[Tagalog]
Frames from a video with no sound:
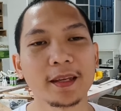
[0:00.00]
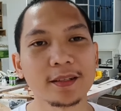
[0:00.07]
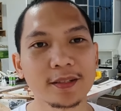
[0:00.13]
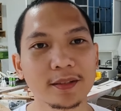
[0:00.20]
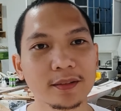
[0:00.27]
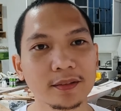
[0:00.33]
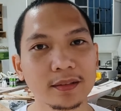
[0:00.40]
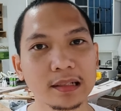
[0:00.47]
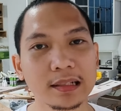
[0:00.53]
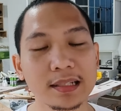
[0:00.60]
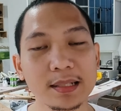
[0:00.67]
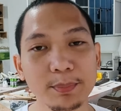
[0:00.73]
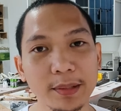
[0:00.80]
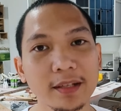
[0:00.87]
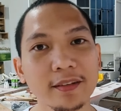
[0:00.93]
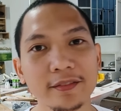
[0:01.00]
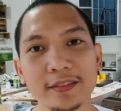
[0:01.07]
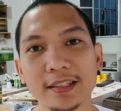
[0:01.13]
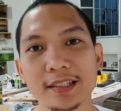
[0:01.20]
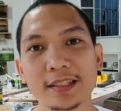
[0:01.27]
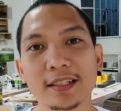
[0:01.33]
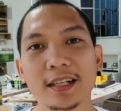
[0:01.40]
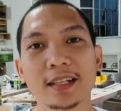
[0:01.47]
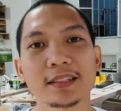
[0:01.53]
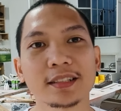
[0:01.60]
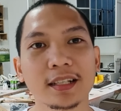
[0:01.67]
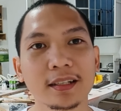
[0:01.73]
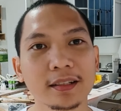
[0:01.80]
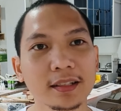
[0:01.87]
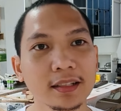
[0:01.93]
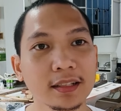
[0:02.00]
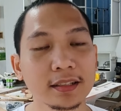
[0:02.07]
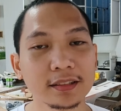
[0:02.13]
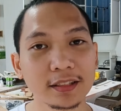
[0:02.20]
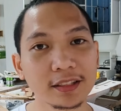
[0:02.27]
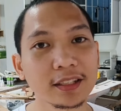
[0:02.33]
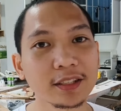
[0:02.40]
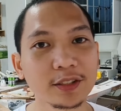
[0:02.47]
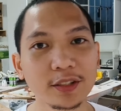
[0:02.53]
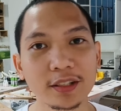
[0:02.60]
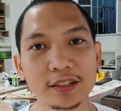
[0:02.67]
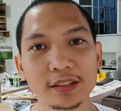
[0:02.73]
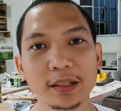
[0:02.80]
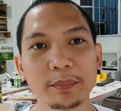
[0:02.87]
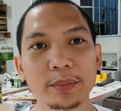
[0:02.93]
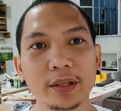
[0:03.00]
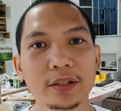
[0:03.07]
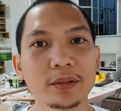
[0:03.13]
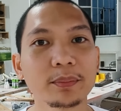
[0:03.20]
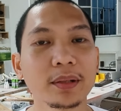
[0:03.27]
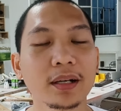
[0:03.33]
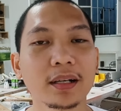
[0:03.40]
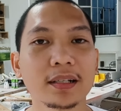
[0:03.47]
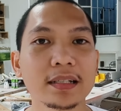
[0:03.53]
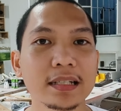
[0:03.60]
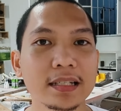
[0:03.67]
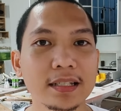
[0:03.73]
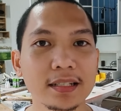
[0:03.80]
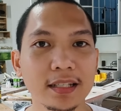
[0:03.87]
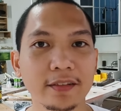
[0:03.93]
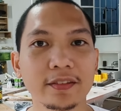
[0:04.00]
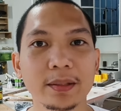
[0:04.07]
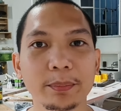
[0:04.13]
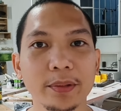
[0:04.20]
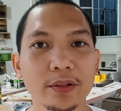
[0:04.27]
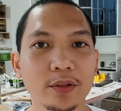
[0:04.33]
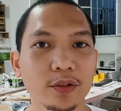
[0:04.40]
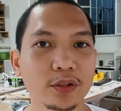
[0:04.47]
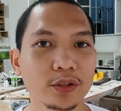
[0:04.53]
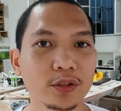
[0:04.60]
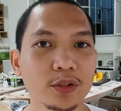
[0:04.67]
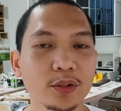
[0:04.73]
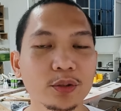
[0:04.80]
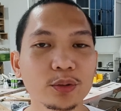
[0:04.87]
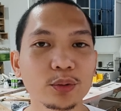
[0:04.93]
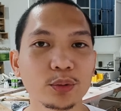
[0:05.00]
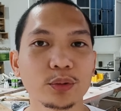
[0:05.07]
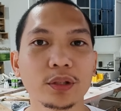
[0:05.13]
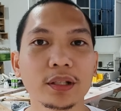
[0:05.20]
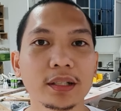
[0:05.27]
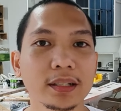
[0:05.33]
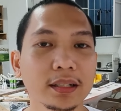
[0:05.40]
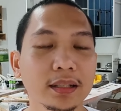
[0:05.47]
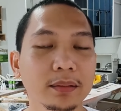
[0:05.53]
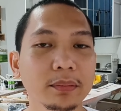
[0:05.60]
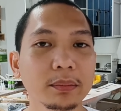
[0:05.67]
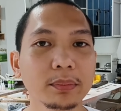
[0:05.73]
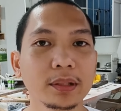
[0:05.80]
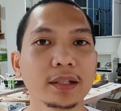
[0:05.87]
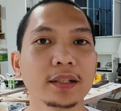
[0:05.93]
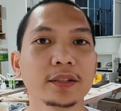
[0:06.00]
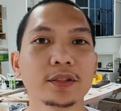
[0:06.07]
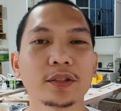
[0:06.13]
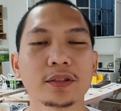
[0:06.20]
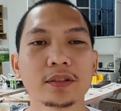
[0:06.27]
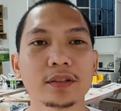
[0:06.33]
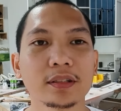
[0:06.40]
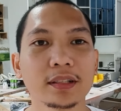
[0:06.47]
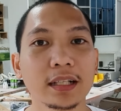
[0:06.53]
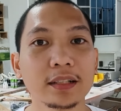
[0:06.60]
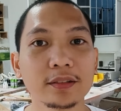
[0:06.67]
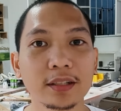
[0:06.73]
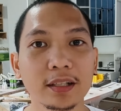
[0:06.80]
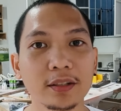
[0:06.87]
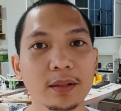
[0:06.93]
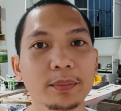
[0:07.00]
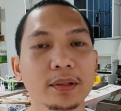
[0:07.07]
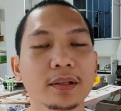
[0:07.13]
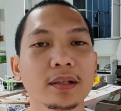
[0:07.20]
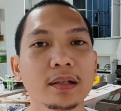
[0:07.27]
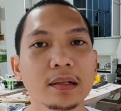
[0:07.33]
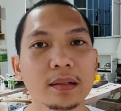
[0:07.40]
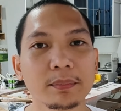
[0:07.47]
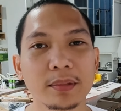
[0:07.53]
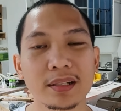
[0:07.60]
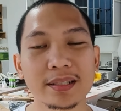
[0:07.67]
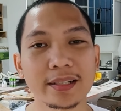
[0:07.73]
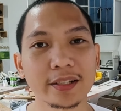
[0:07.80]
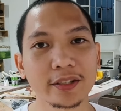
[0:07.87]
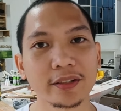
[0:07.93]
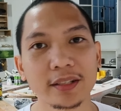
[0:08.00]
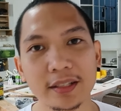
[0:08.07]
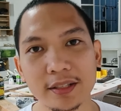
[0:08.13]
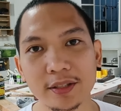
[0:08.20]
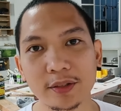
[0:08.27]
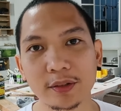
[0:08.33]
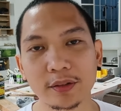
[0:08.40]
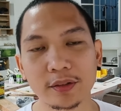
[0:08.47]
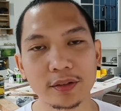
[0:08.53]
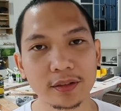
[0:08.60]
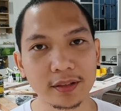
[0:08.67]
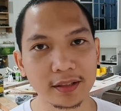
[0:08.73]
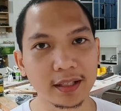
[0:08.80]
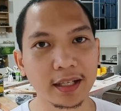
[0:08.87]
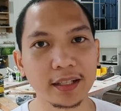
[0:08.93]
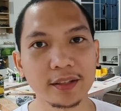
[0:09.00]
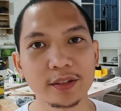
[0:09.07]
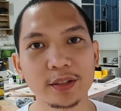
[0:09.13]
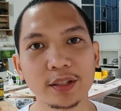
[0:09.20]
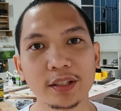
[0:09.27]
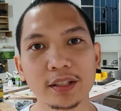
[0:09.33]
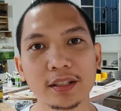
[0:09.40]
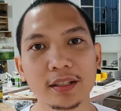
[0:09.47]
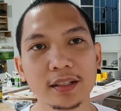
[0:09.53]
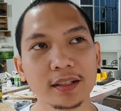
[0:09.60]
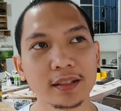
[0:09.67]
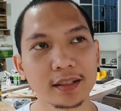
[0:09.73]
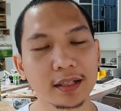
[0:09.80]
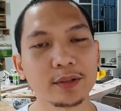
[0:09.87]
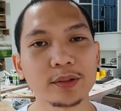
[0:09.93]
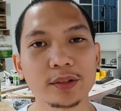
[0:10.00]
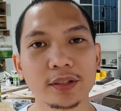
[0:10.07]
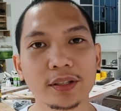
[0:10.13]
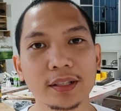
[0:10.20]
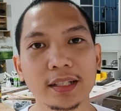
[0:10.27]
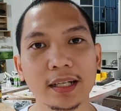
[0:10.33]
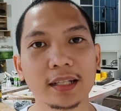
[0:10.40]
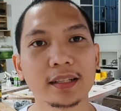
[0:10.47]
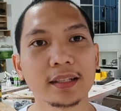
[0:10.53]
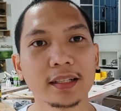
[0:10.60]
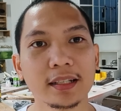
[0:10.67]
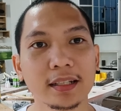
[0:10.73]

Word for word: So, uh, speaking of disgrasya, check nyo rin syempre yung mga safety precautions ng tool na bibilihin nyo. Talong lalo kapag mga circular saw, grinder, router, yan.